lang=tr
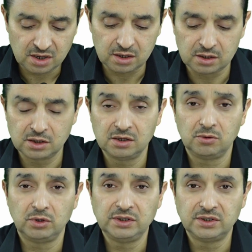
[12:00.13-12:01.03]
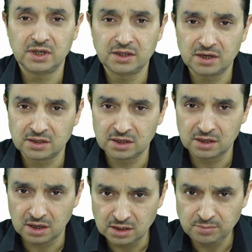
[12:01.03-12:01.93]
hakkını insanlardan
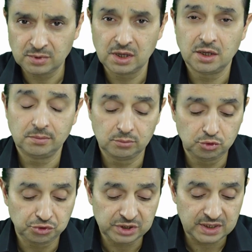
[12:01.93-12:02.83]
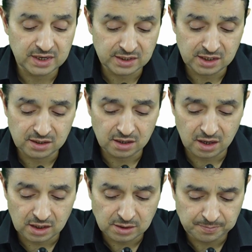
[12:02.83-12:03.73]
alıp müşriklerden
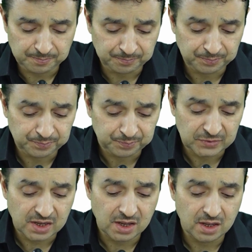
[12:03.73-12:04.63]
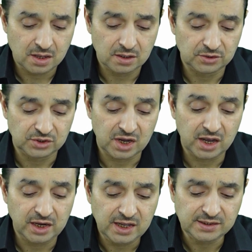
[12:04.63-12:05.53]
alıp
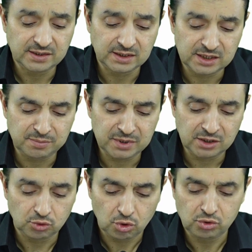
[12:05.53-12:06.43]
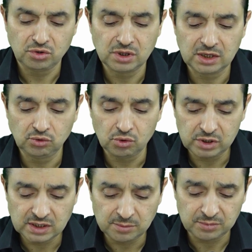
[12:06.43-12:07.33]
cahiliyet sistemlerini kökünden
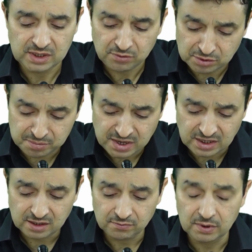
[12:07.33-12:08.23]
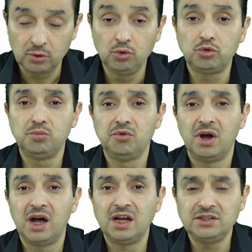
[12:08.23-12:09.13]
yok edip devirmek ve hükmü
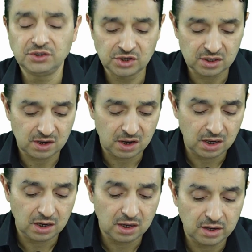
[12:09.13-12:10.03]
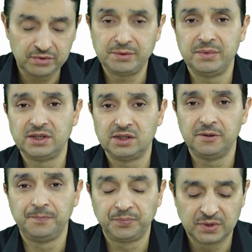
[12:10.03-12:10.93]
ancak Allah'a vermekti.
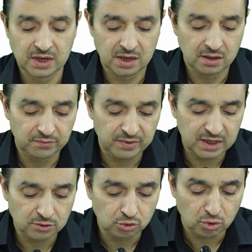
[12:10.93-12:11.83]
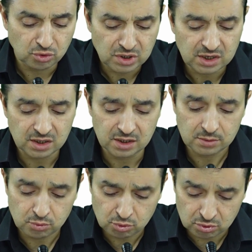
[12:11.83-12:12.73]
Ve sonuna
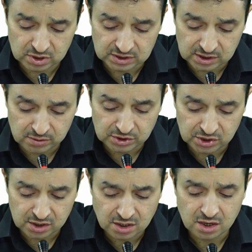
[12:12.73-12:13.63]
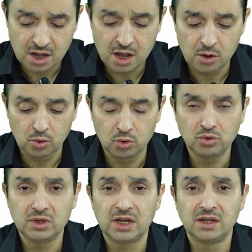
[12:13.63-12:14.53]
kadar bu uğurda savaşarak
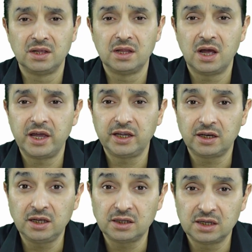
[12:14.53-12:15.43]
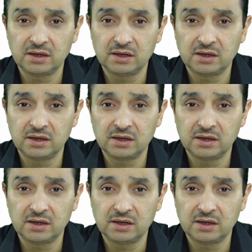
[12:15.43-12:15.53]
onların laiklik